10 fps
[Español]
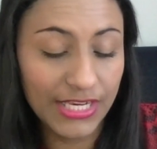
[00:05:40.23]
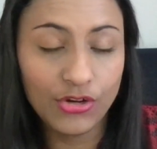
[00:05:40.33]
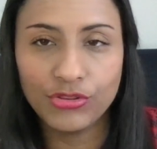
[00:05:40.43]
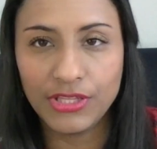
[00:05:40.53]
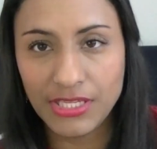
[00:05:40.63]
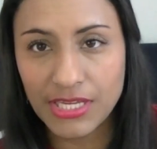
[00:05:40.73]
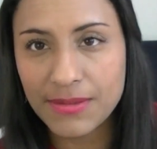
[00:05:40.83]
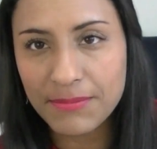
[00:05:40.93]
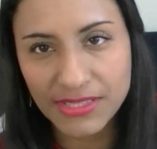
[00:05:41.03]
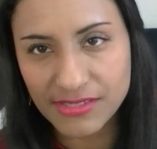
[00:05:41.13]
y lo tenían
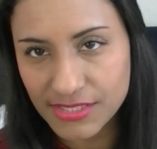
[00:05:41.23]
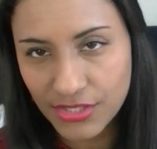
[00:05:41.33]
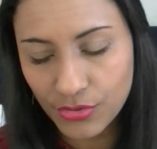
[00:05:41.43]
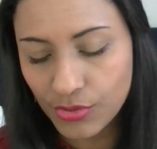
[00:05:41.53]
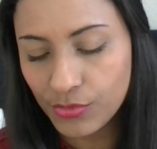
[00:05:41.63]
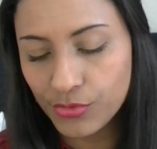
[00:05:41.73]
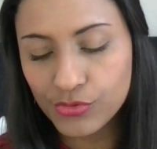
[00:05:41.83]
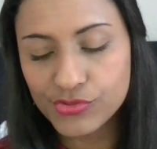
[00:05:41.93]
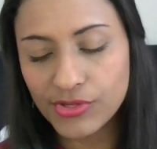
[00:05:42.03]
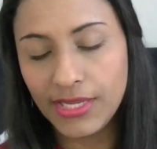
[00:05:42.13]
en 25
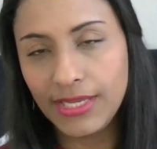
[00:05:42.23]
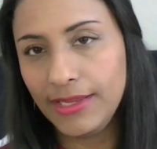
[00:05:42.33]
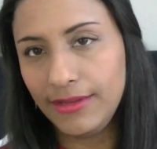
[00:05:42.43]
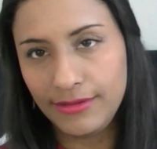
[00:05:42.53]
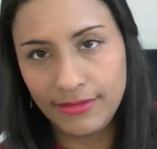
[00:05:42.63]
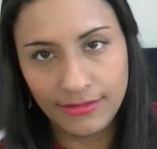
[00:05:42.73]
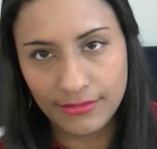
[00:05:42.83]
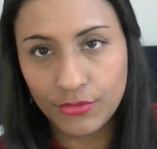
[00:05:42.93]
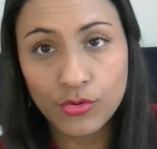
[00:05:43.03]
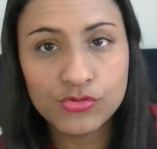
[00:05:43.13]
euros
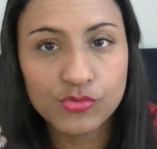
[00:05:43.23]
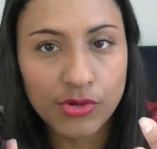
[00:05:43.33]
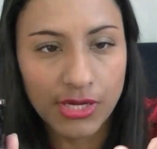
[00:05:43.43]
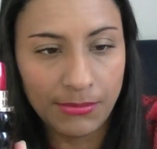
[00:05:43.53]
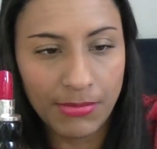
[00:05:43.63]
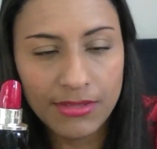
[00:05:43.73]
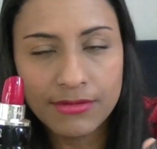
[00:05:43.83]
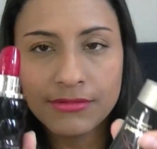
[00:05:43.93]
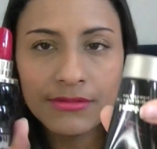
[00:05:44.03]
con su crema.